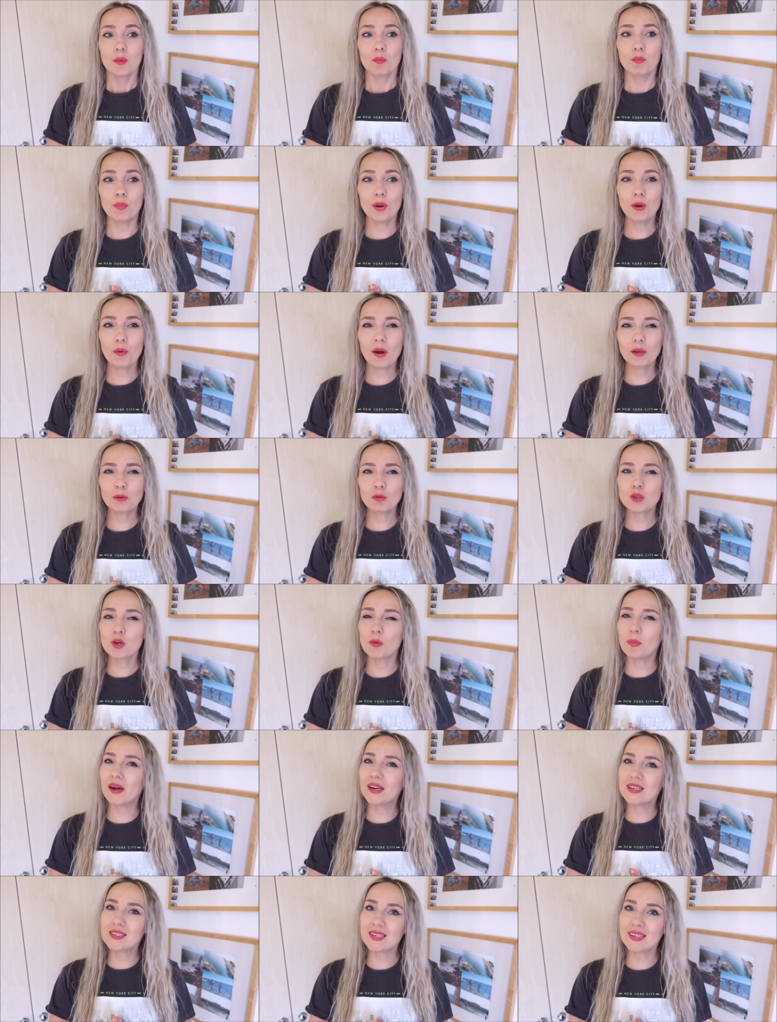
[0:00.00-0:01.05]
była dużo
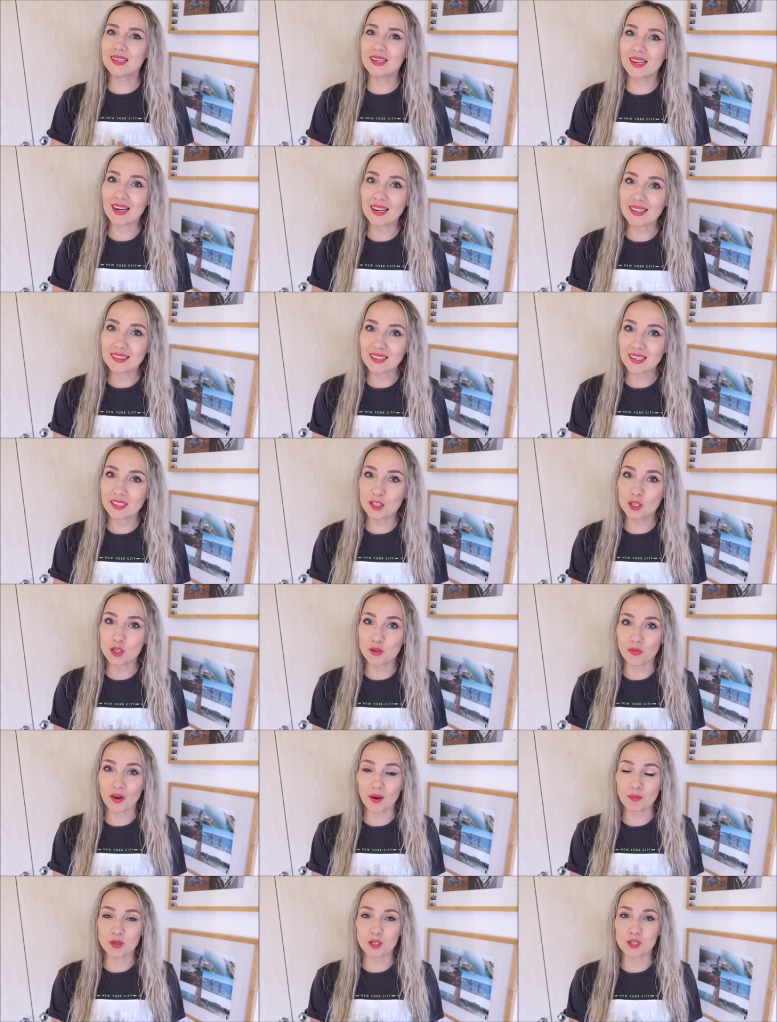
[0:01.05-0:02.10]
bardziej kręta niż
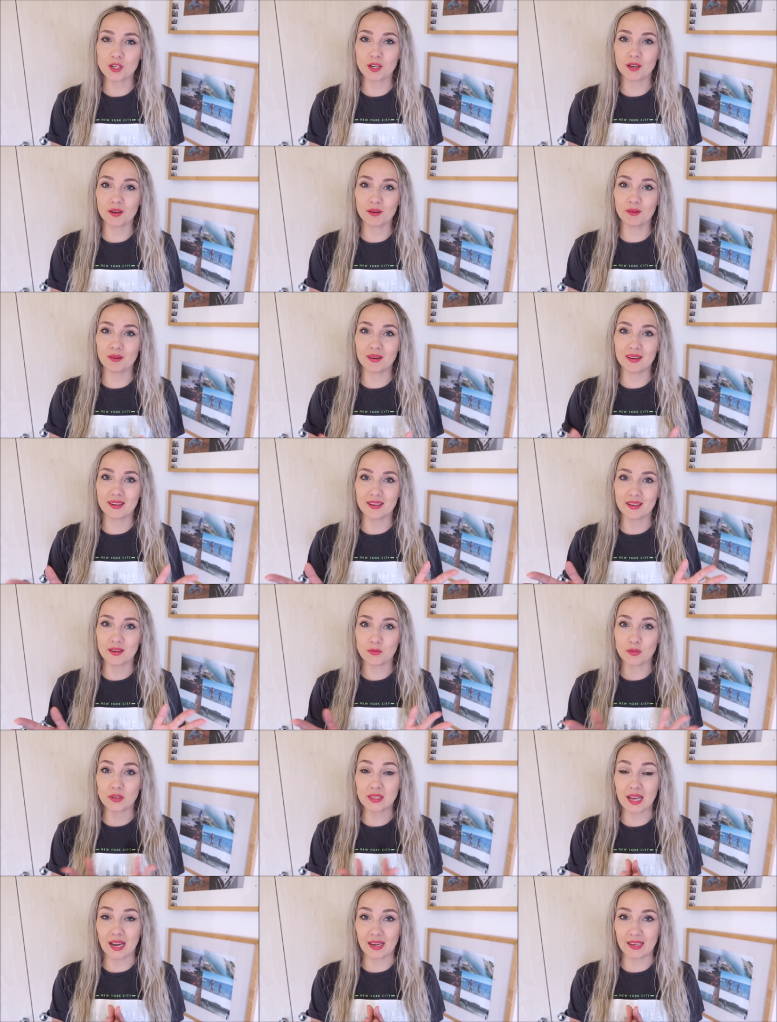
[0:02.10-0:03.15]
Wam się e,
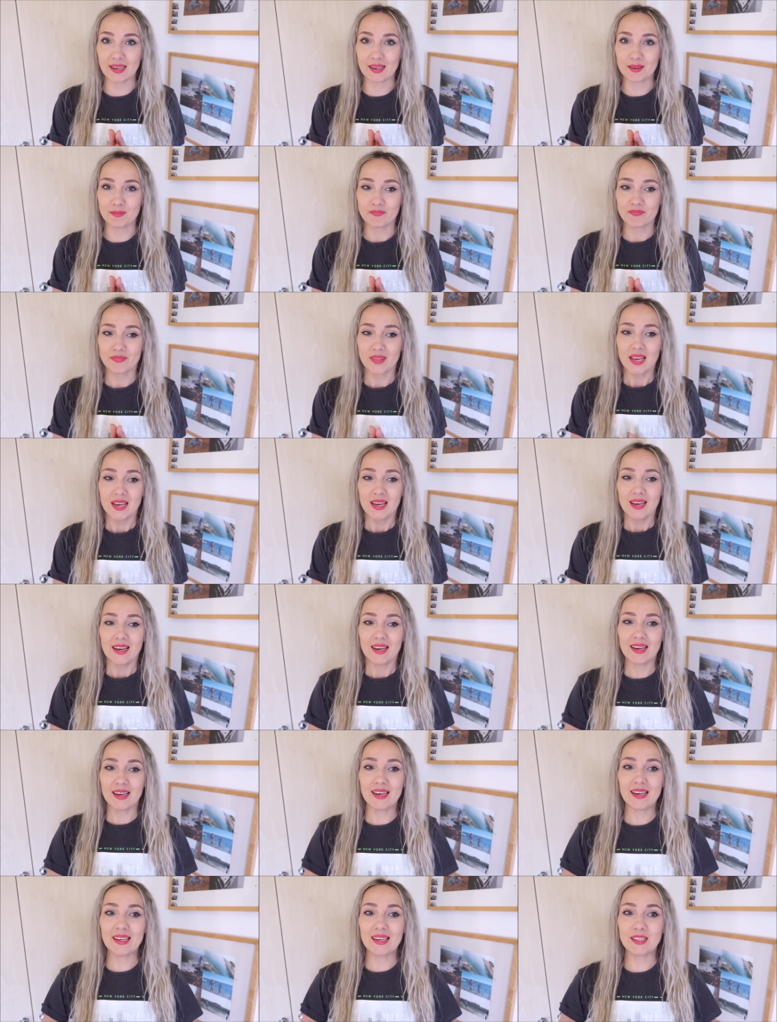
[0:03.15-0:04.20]
wydaje.
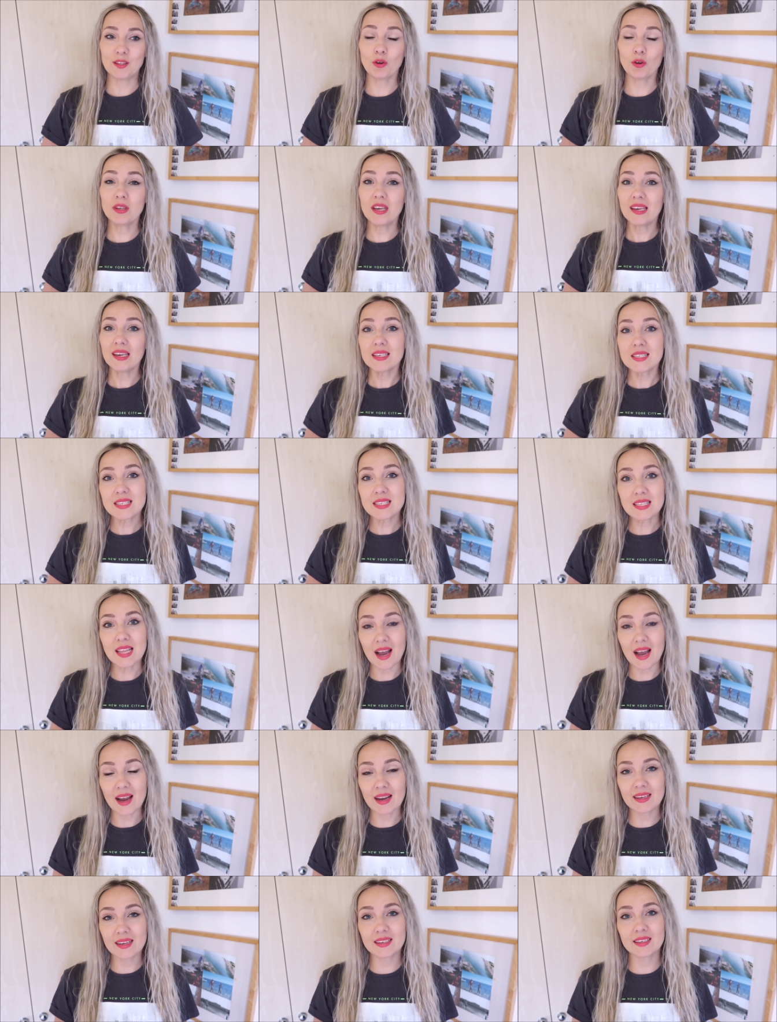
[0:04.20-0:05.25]
To nie jest
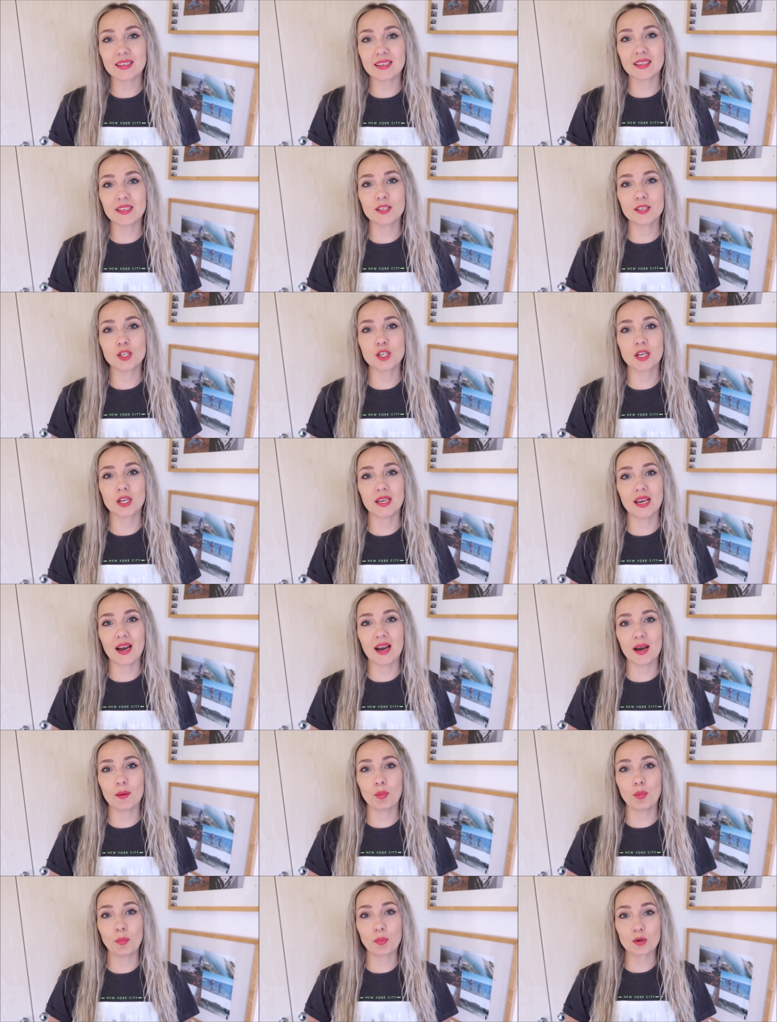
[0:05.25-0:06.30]
tak, że
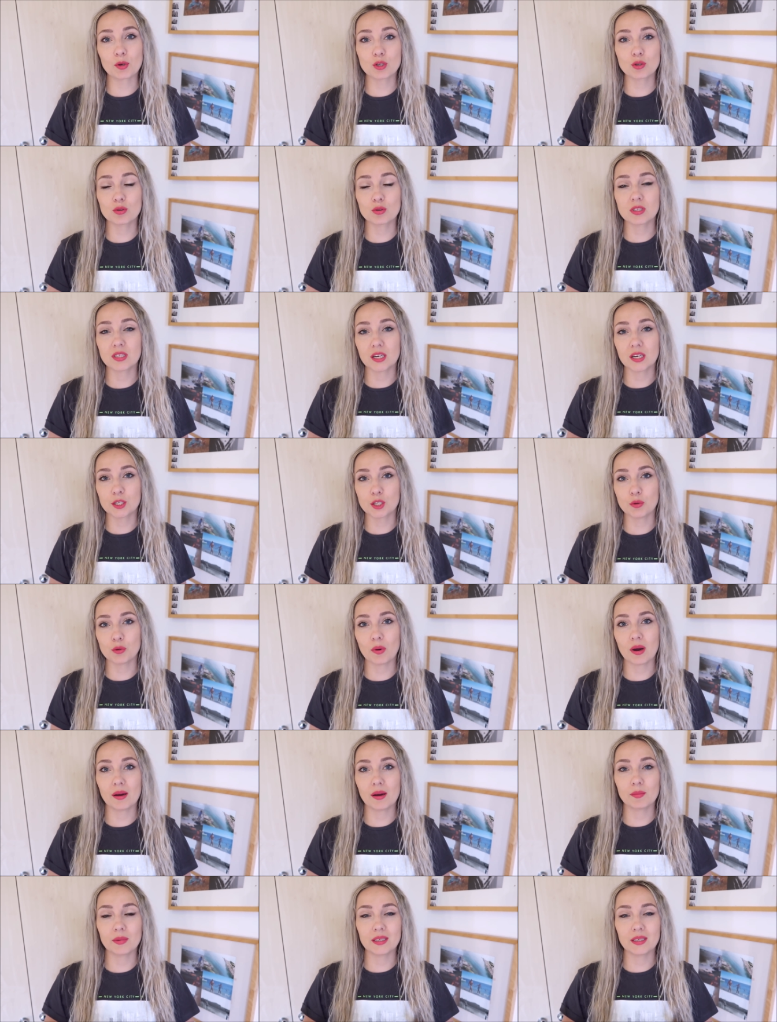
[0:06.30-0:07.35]
ja po prostu
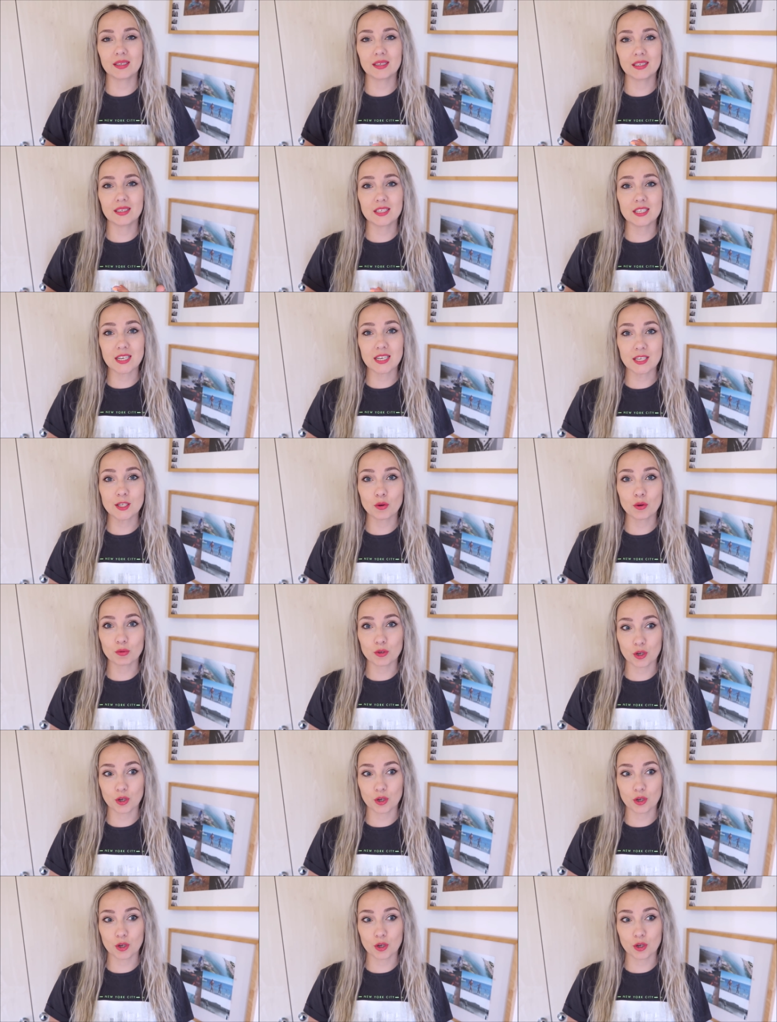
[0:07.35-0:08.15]
straciłam trzecią